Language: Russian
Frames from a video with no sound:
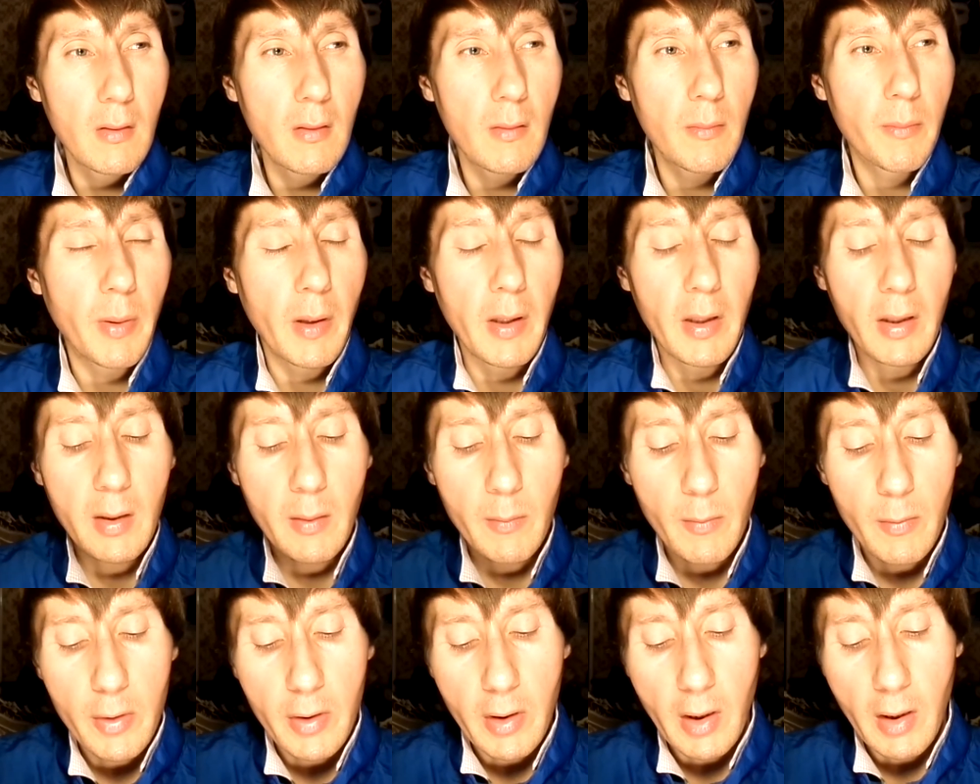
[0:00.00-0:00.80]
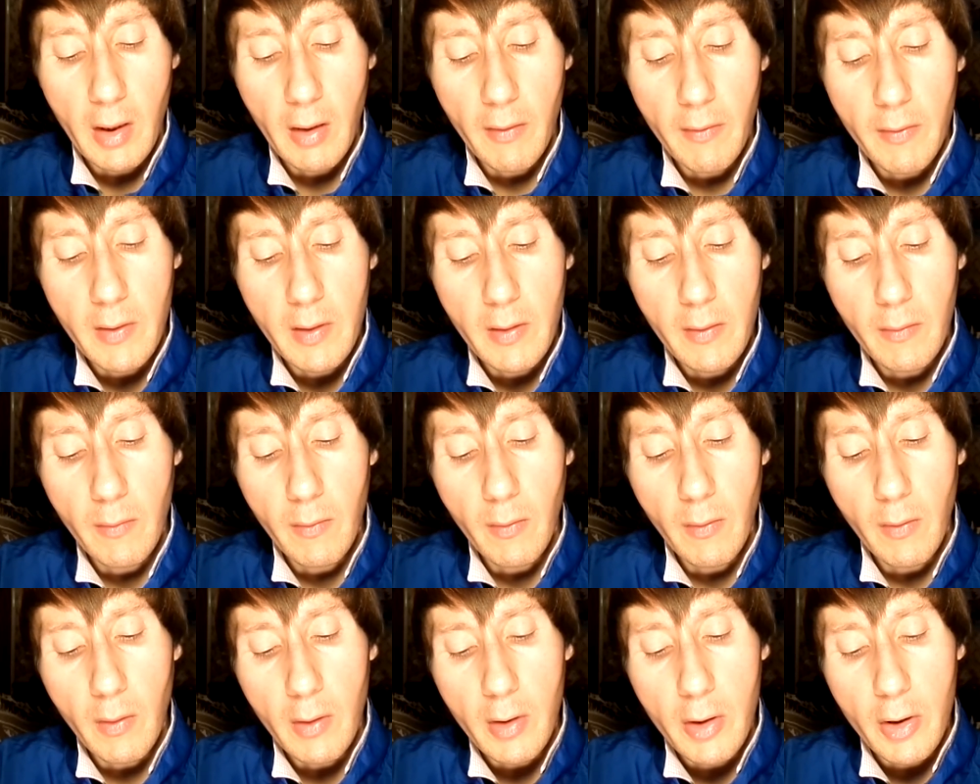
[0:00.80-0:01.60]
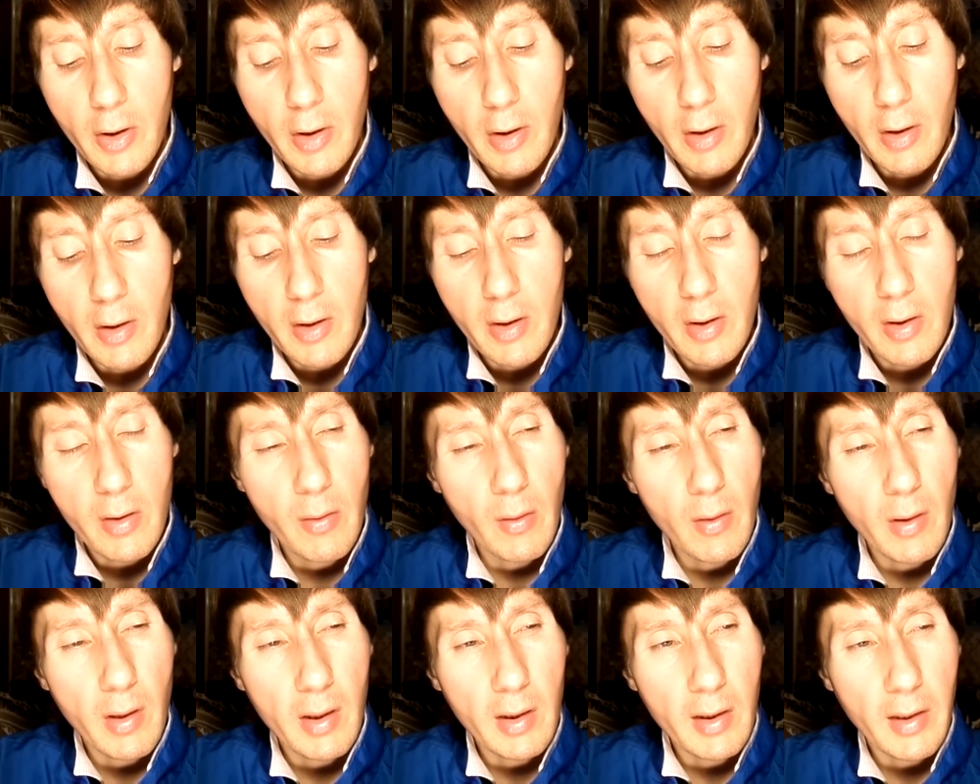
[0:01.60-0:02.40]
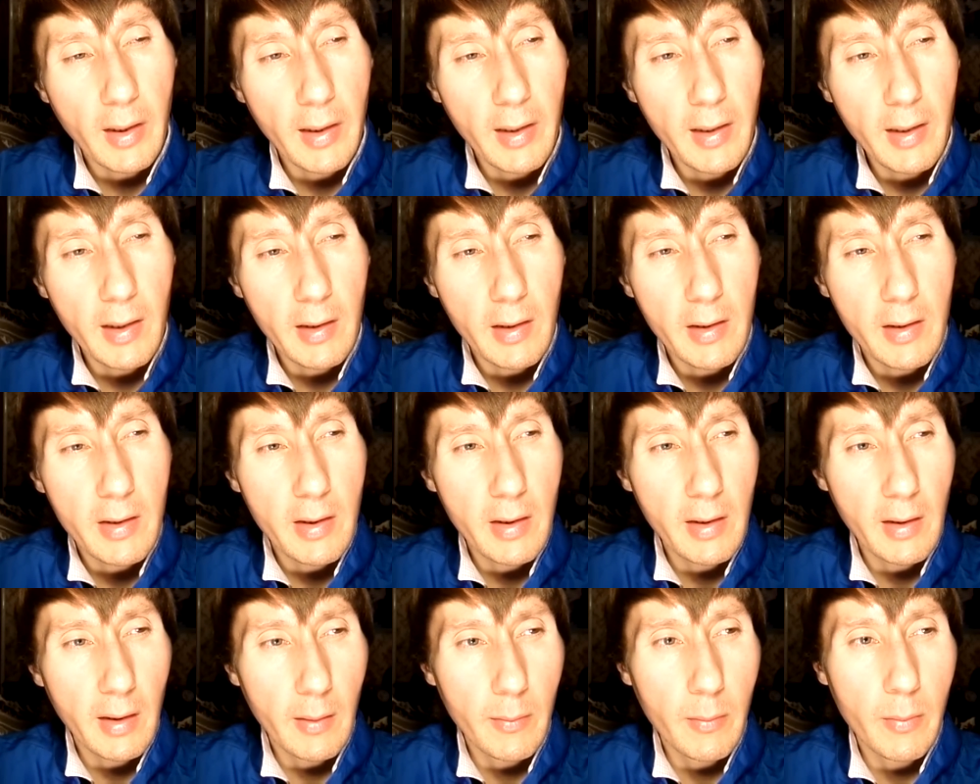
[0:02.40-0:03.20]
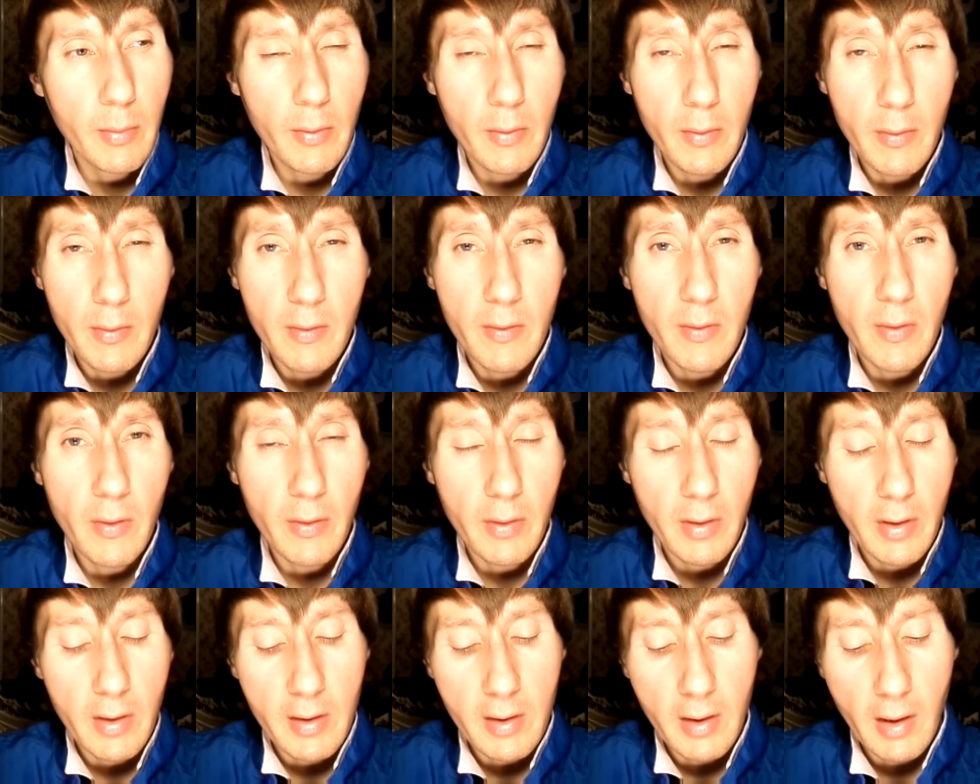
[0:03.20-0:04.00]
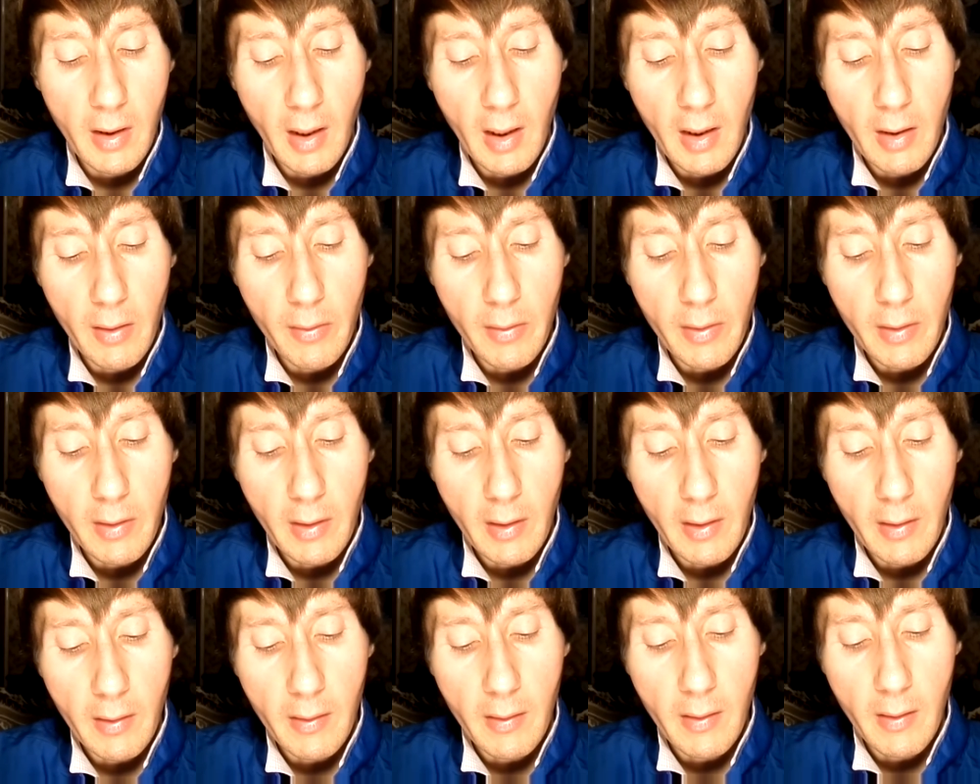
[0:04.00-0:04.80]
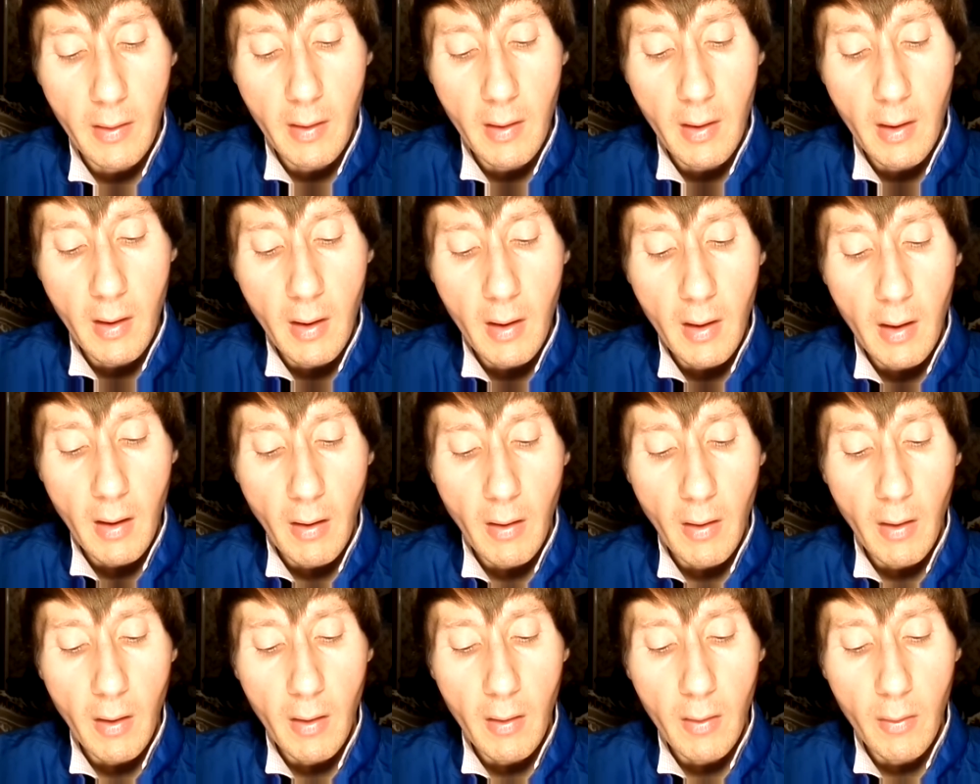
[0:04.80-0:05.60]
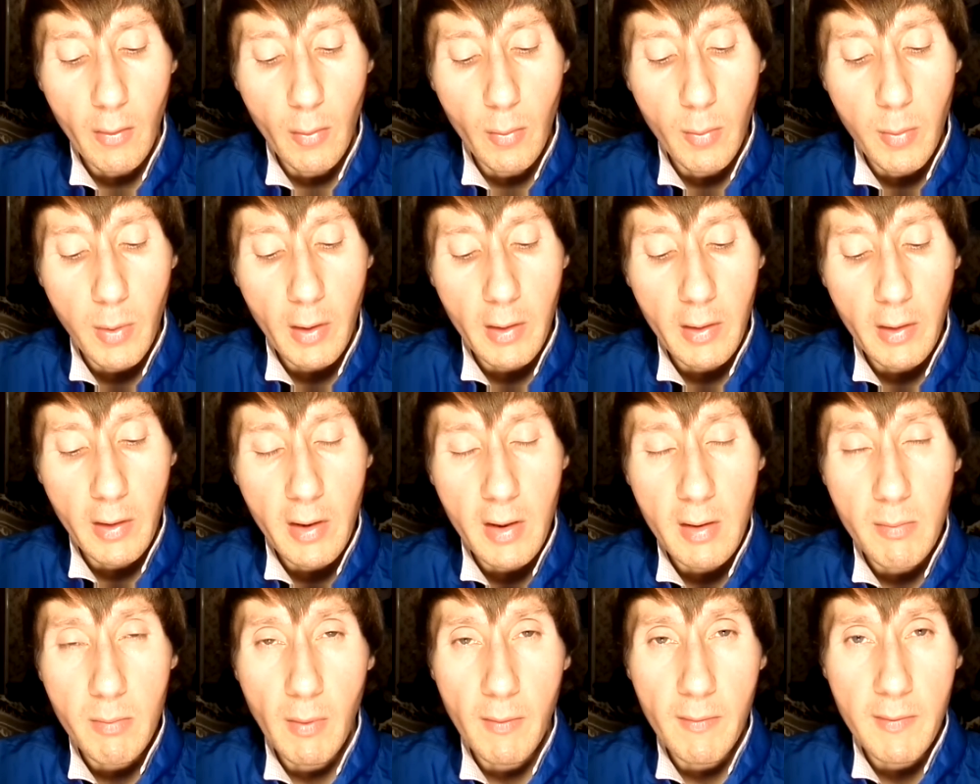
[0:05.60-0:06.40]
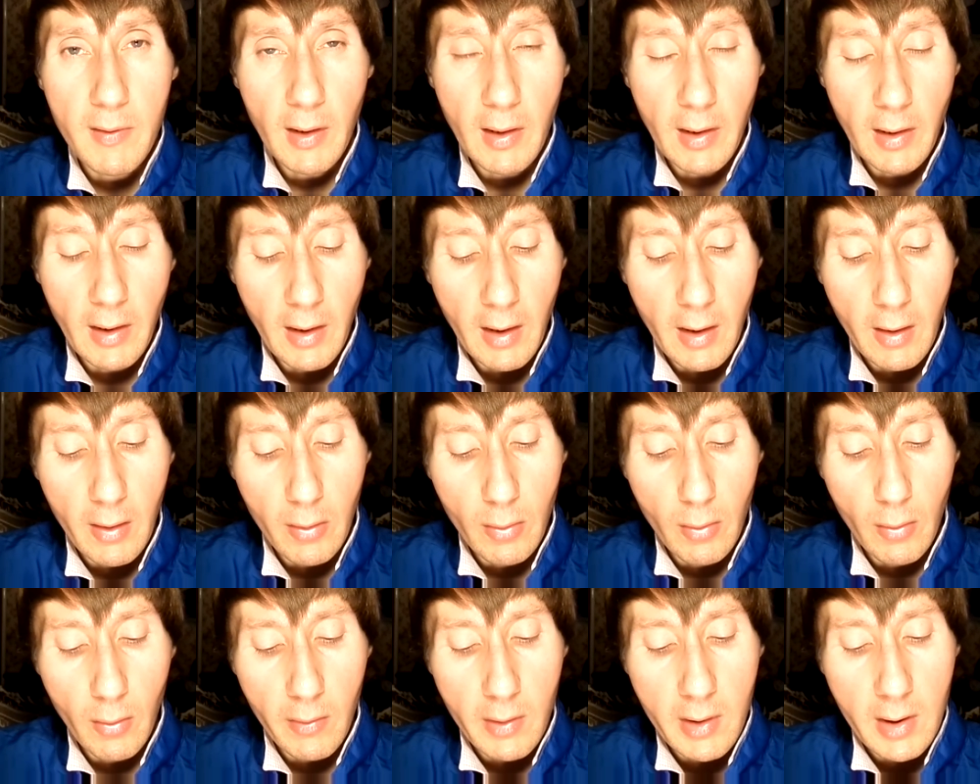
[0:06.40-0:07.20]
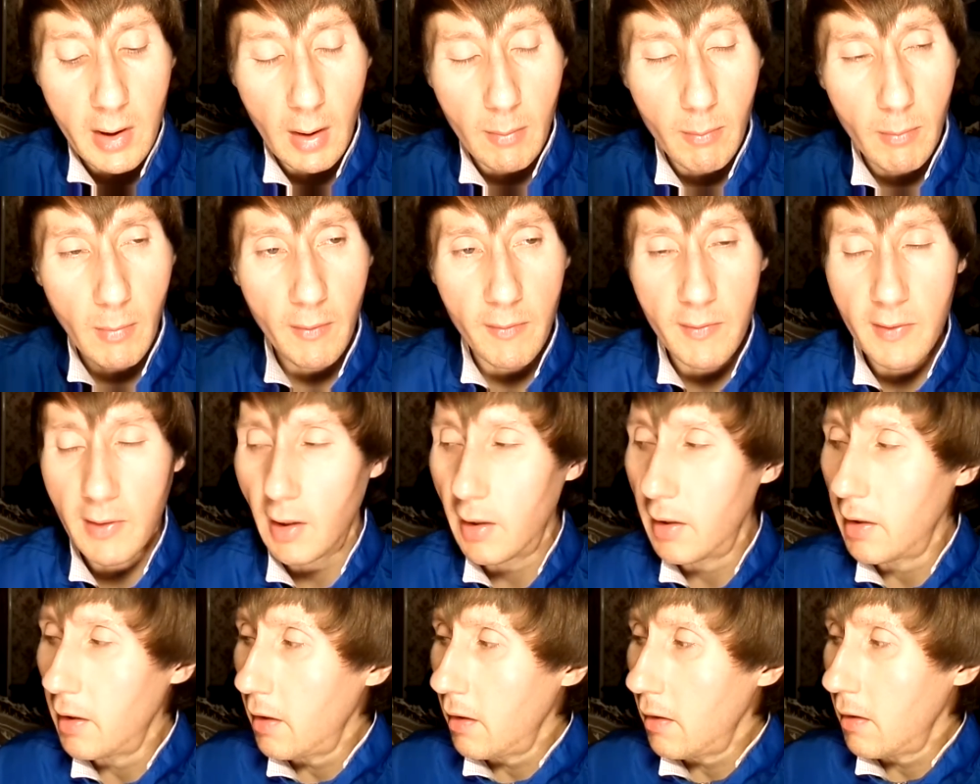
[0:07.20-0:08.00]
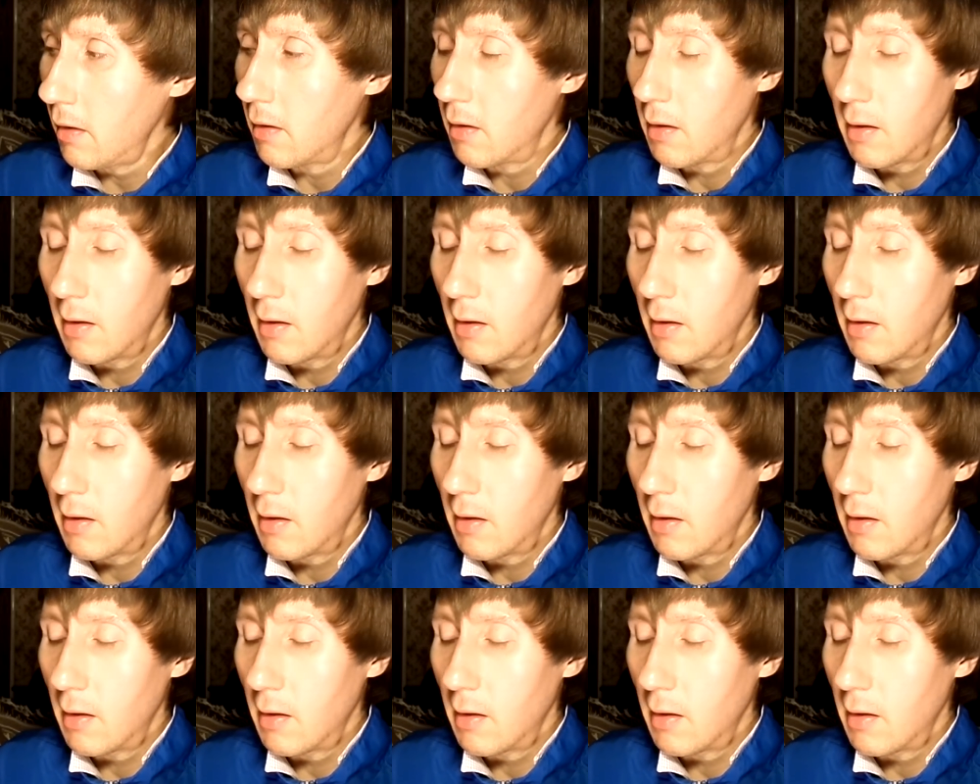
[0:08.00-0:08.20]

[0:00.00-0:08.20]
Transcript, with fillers: поэтому, скорее всего, через сколько-то лет тело будет все-таки захоронено, а, убрано из мавзолея, но сам мавзолей